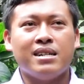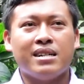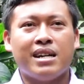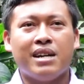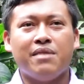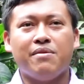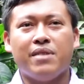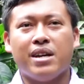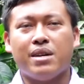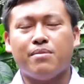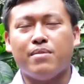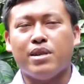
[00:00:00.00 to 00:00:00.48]

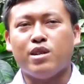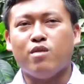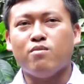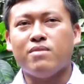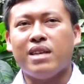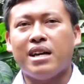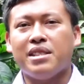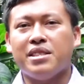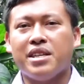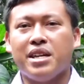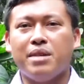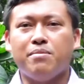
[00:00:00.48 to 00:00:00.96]
cái việc mà chúng
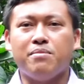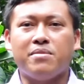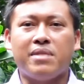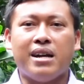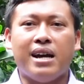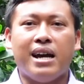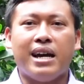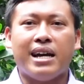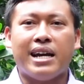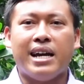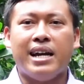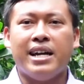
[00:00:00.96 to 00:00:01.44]
ta tìm
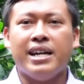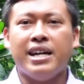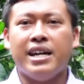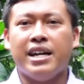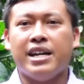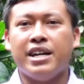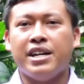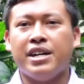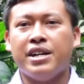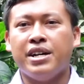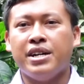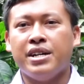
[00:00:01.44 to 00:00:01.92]
ra
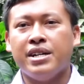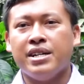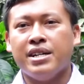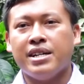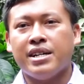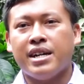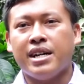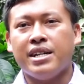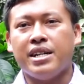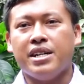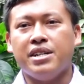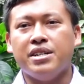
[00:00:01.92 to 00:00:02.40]
cái
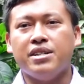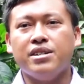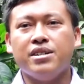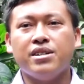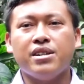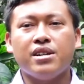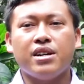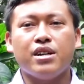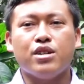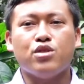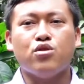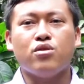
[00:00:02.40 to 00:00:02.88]
cái định
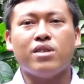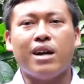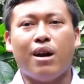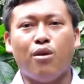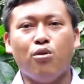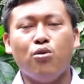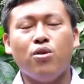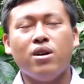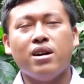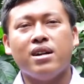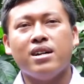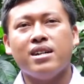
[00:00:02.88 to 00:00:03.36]
hướng xuất
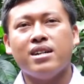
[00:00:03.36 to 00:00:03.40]
khẩu